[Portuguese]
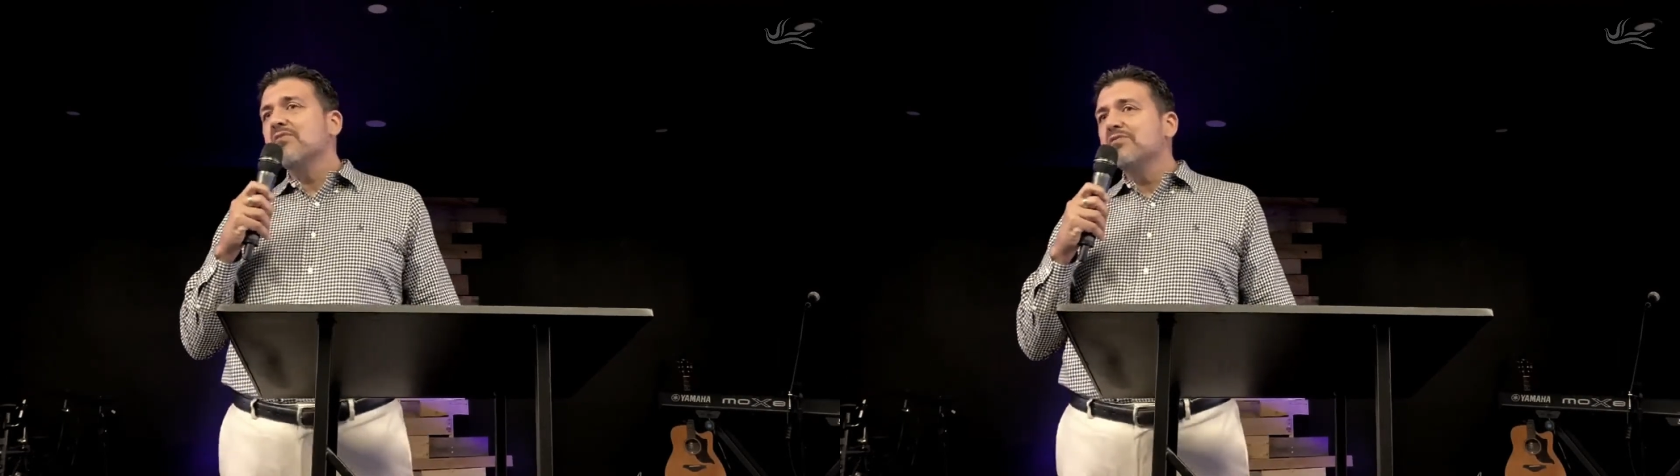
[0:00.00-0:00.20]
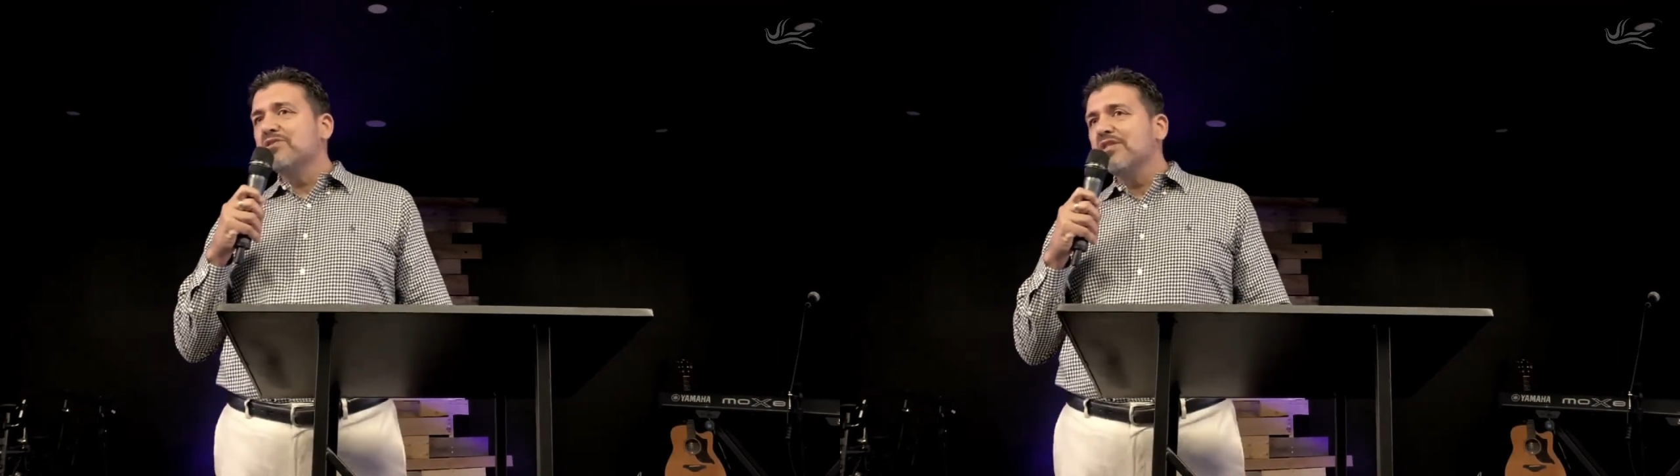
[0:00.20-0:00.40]

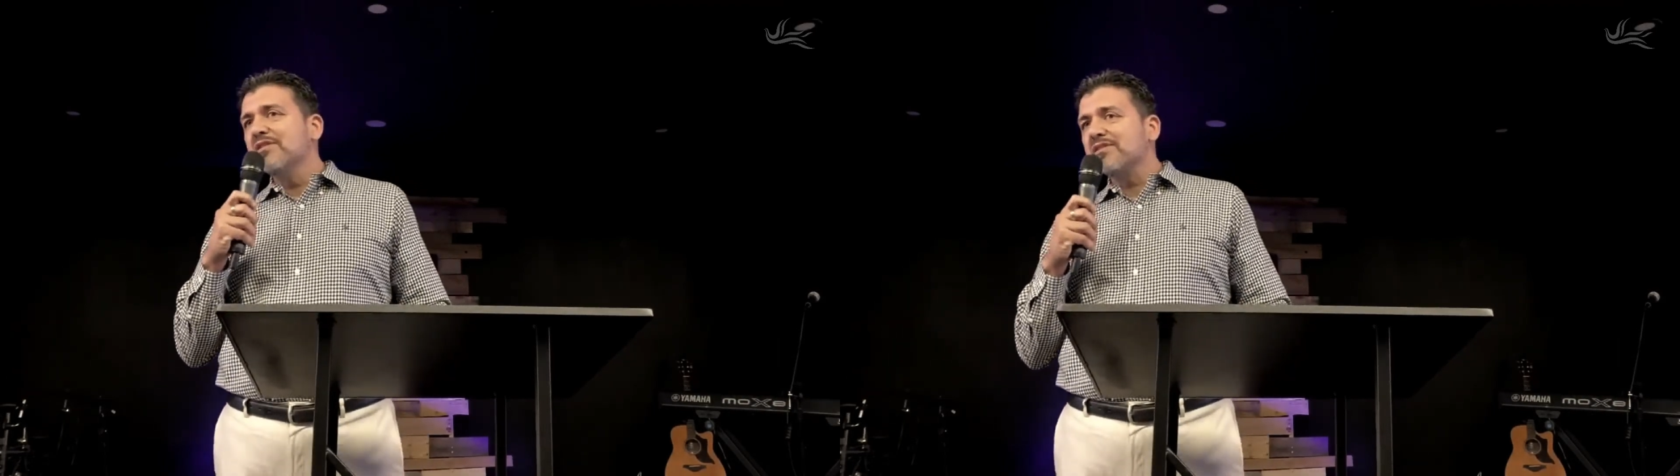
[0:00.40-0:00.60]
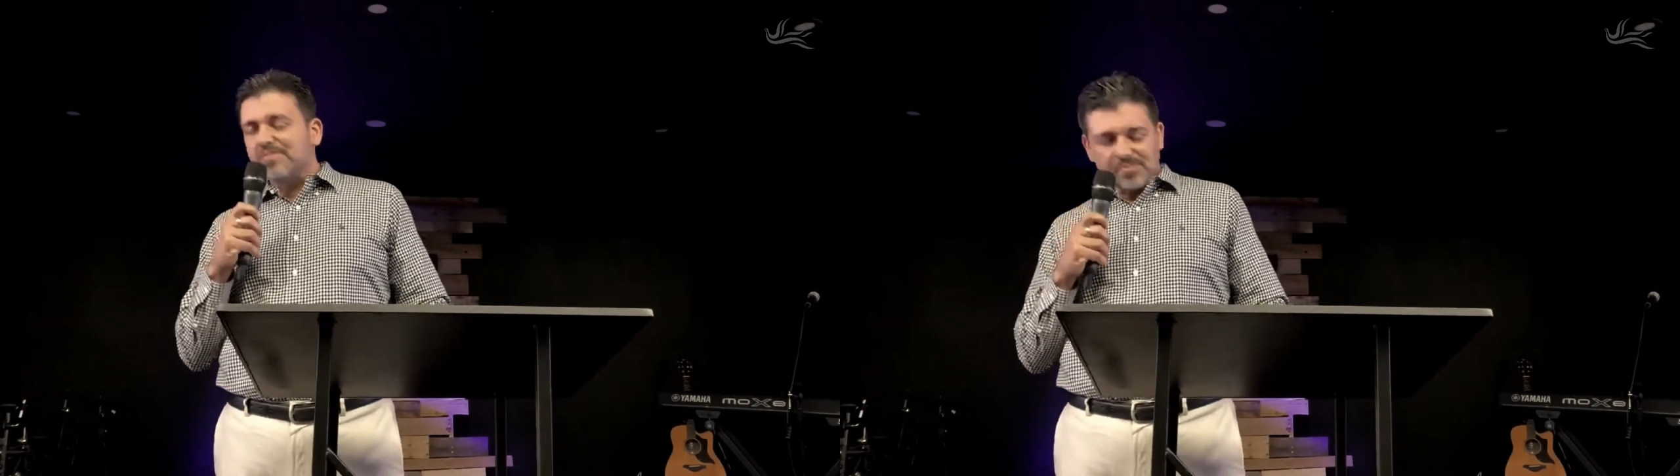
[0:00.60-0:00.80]

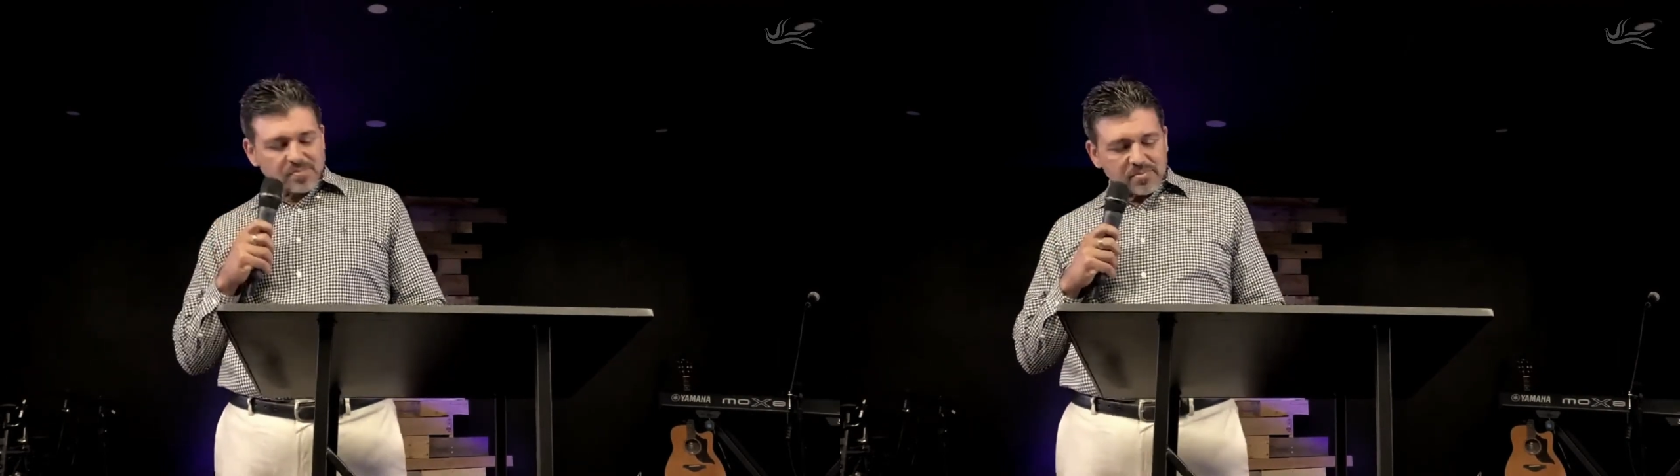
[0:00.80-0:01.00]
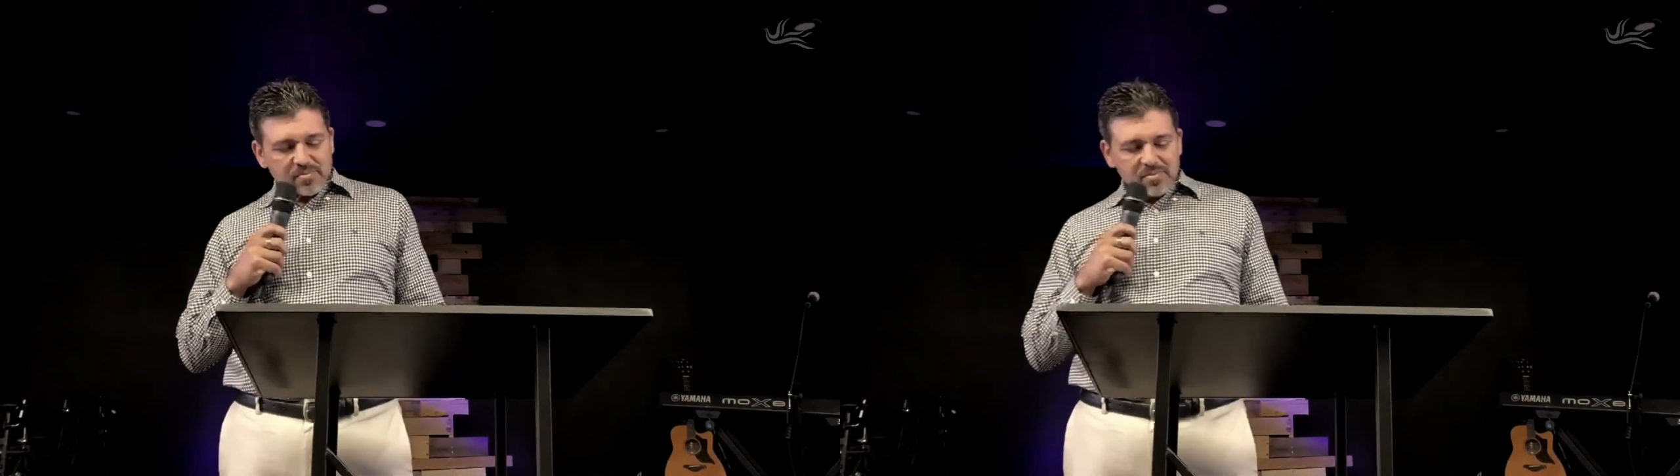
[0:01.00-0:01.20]
diz,
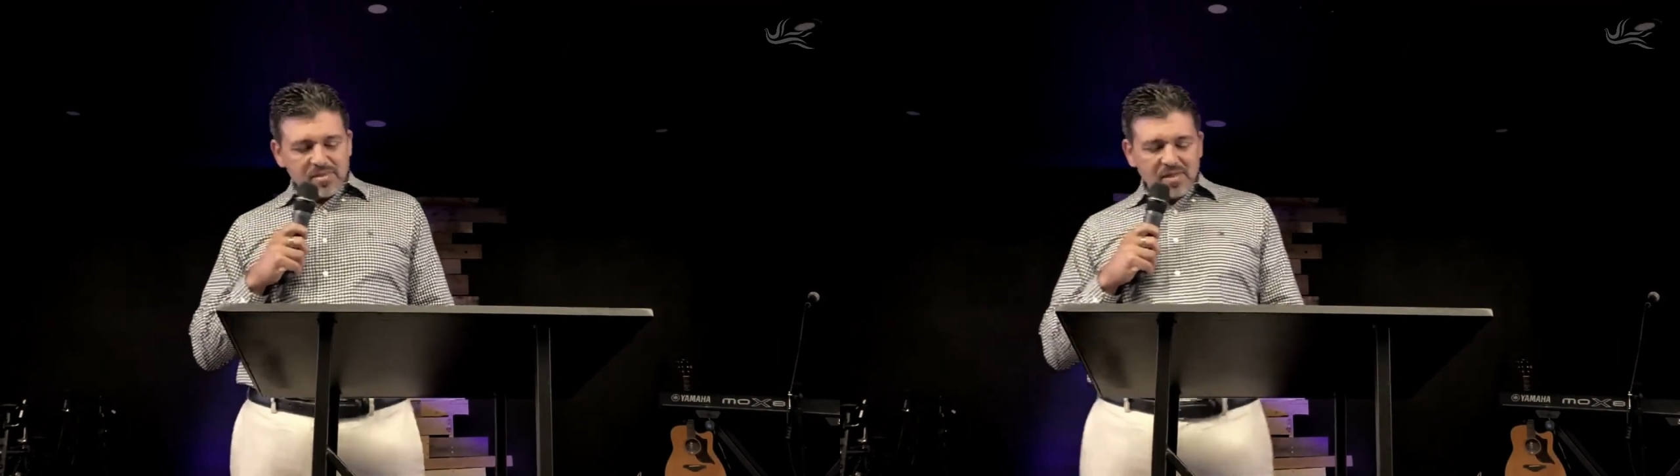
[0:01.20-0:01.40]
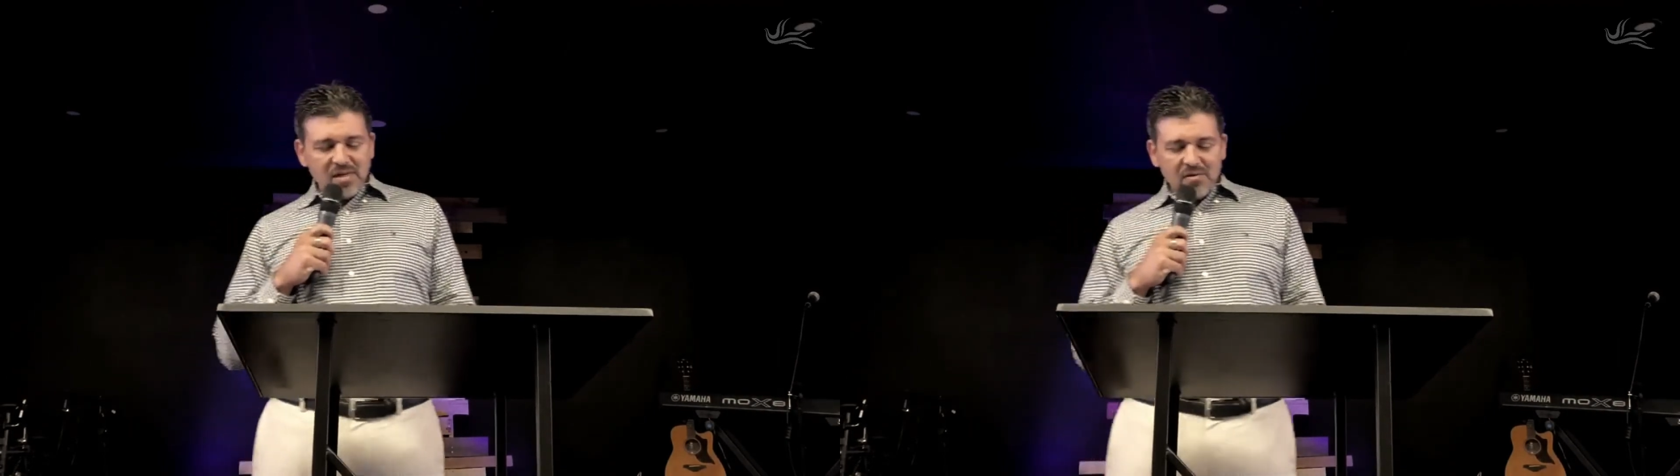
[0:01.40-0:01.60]

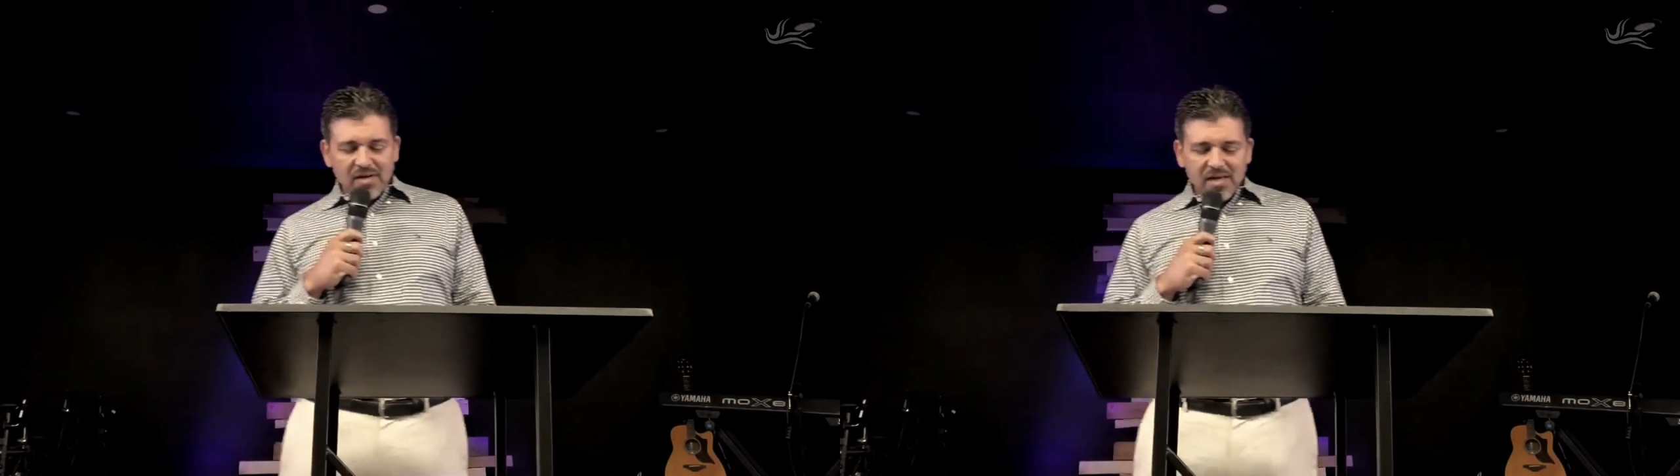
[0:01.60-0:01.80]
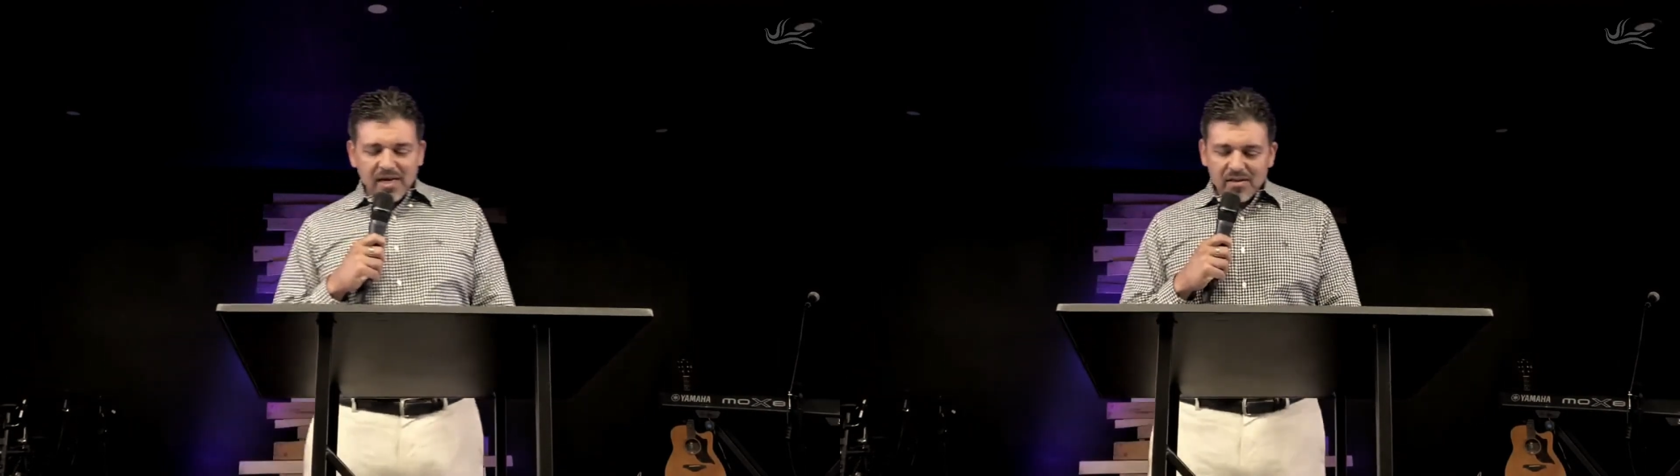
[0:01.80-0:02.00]
e eu
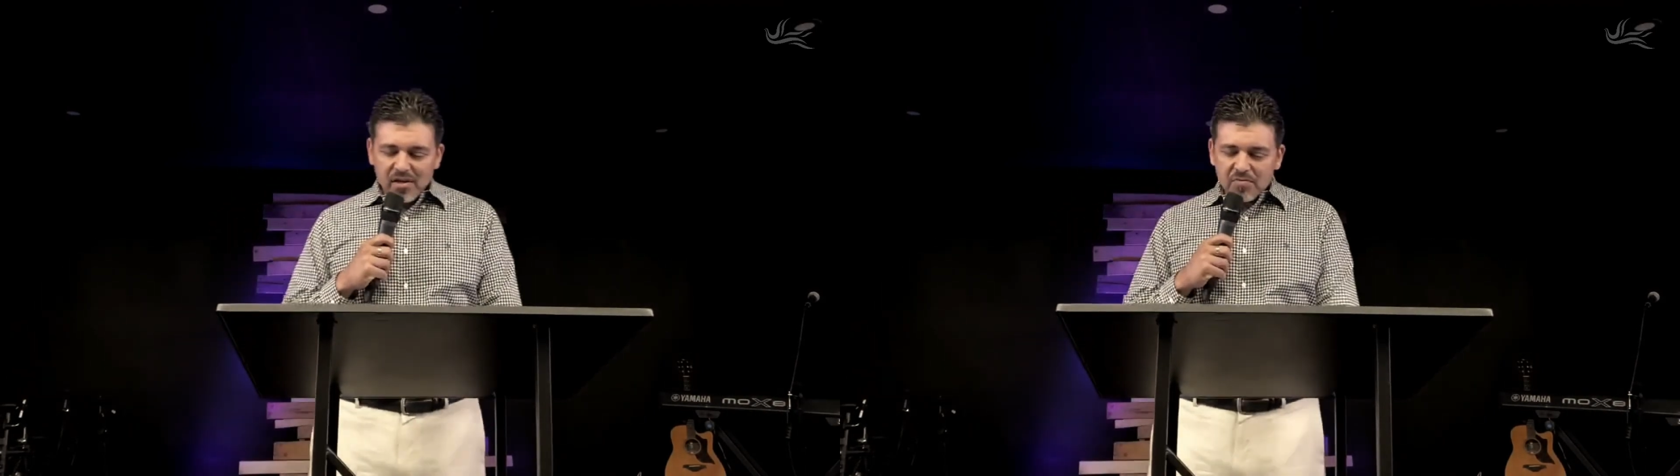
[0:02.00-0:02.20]
queria que nós